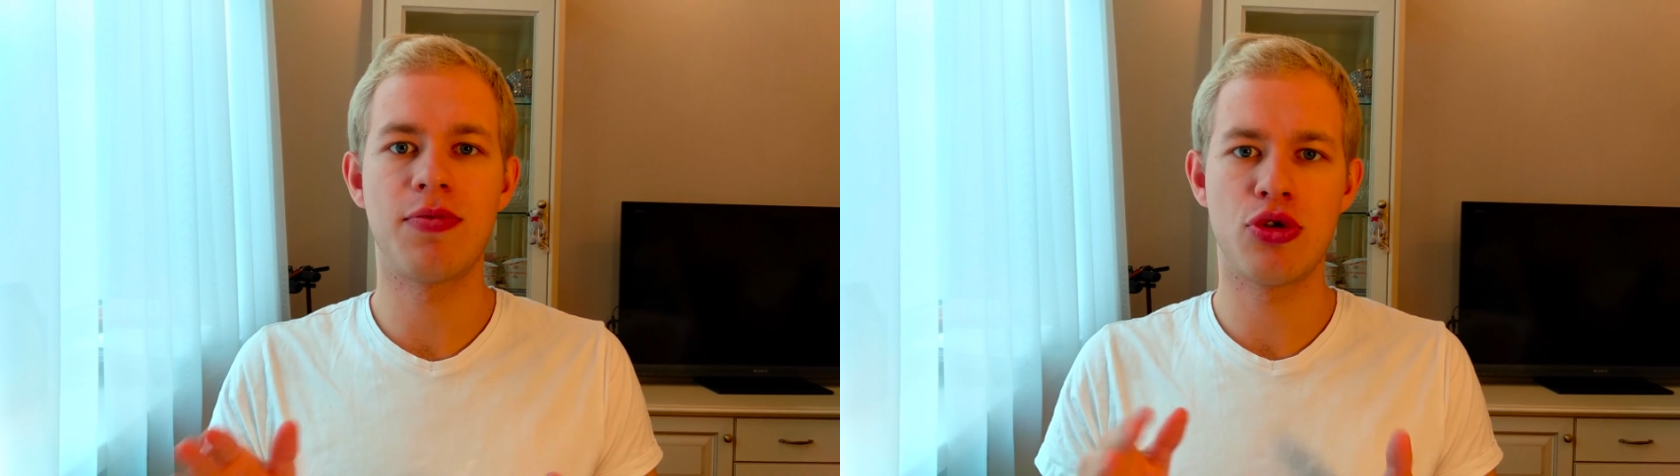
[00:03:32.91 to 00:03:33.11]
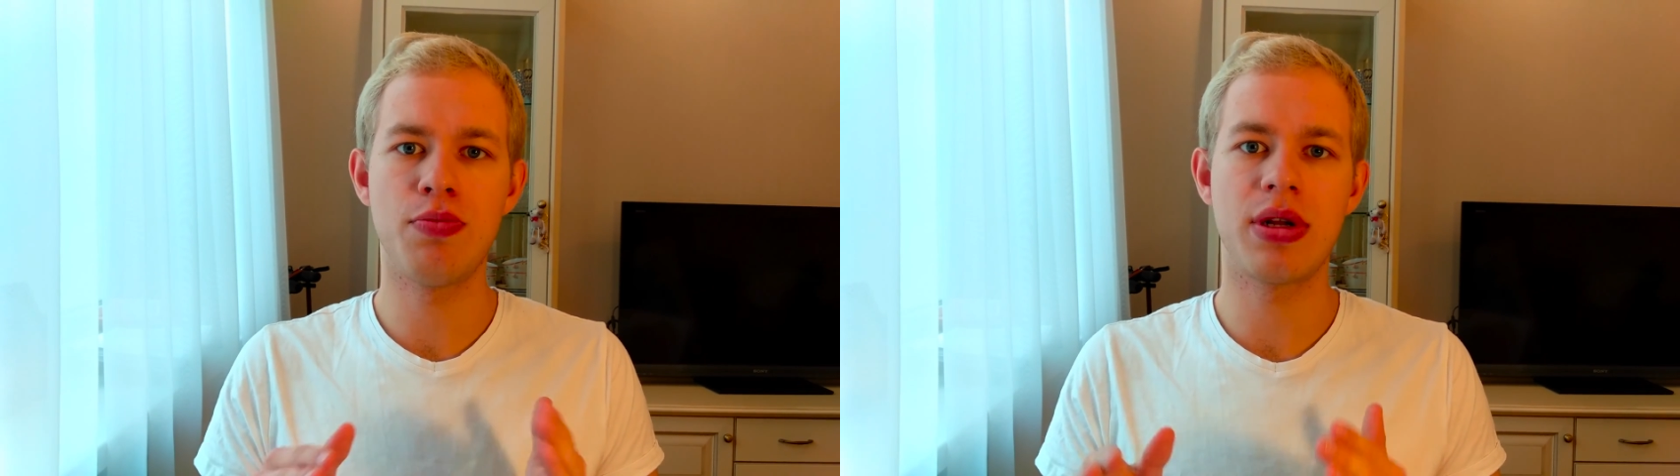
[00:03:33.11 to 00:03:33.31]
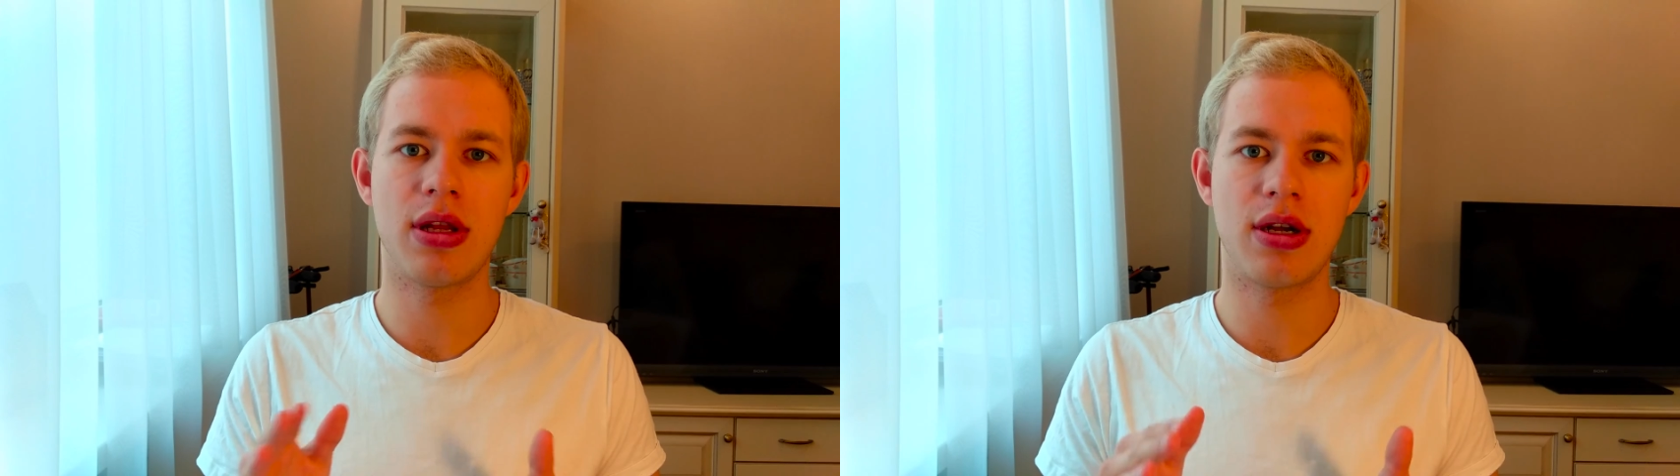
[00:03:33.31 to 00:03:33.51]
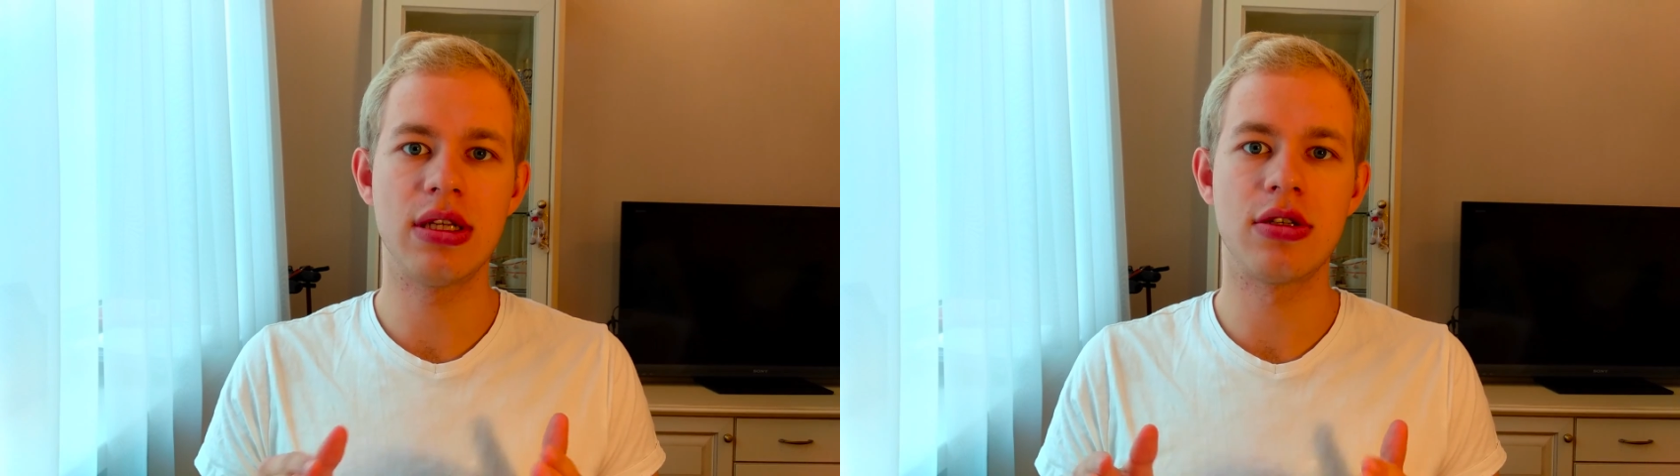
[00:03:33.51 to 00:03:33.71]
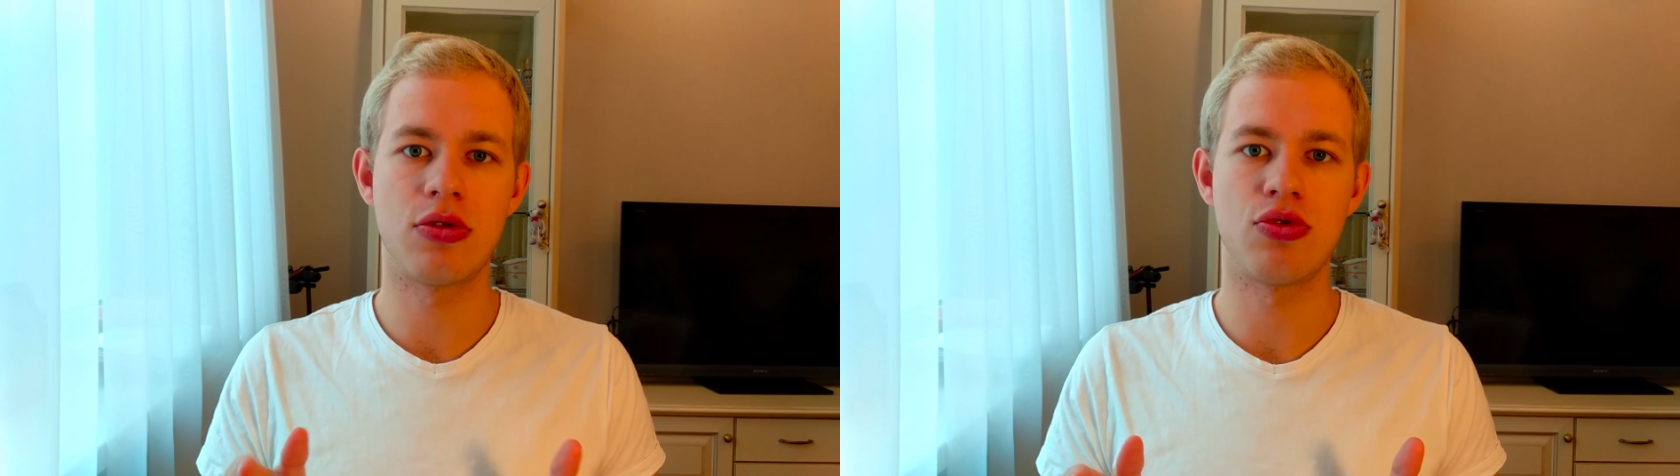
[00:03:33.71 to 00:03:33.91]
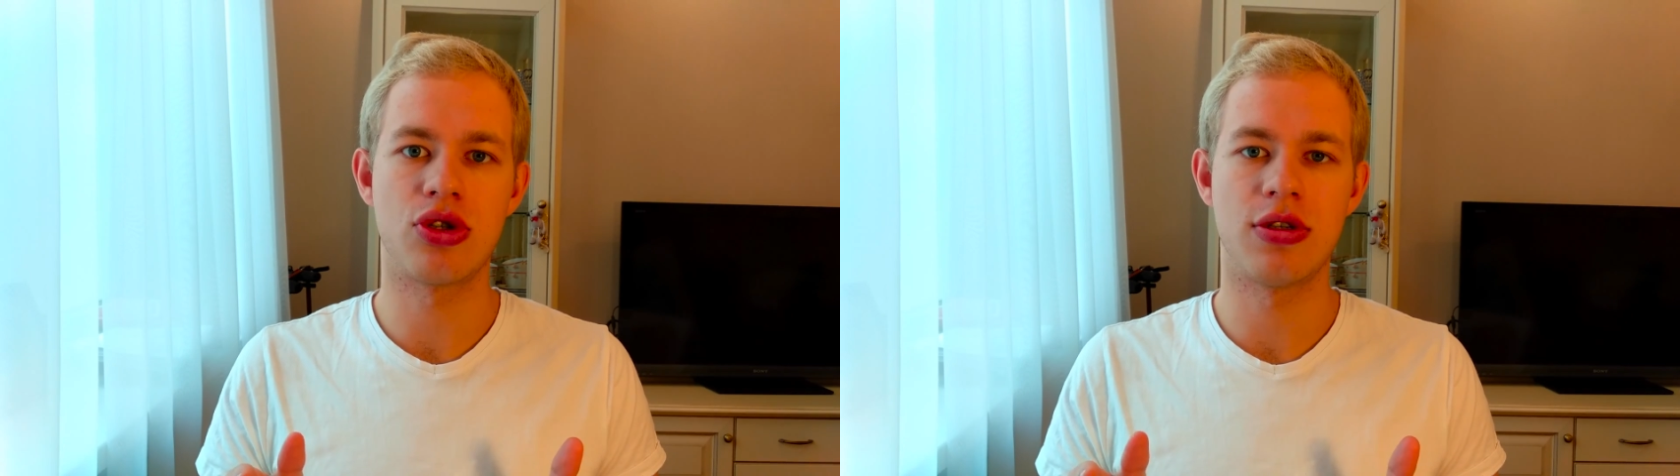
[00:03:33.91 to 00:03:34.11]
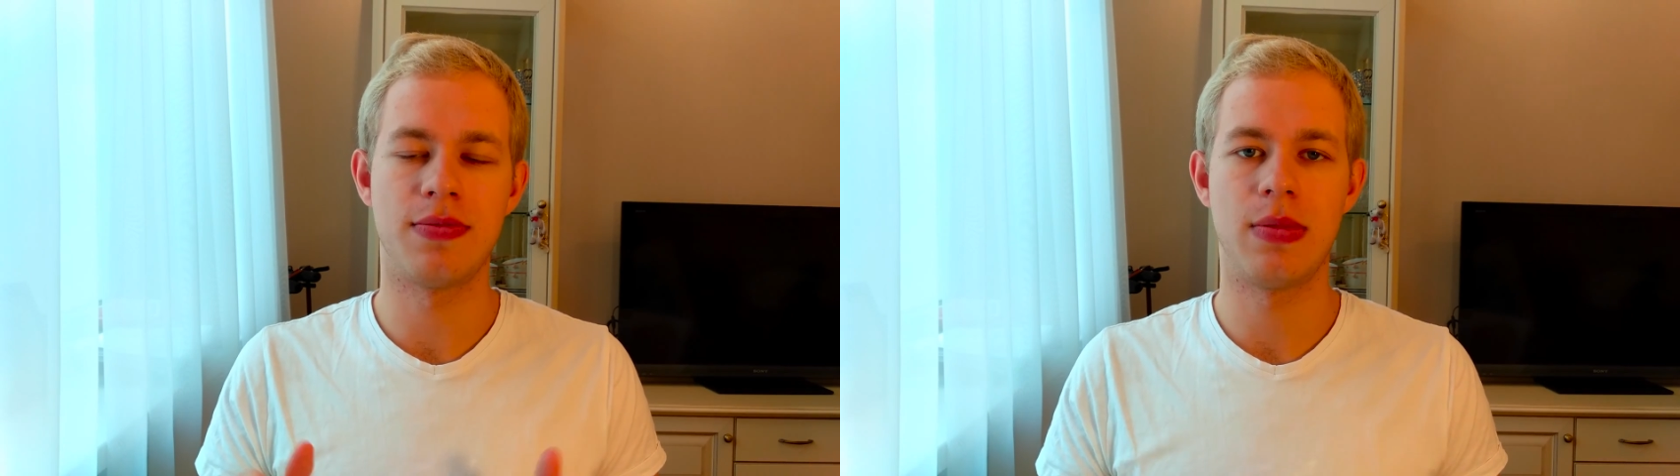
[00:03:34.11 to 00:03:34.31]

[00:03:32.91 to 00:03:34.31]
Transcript: потом предлагаться лучше.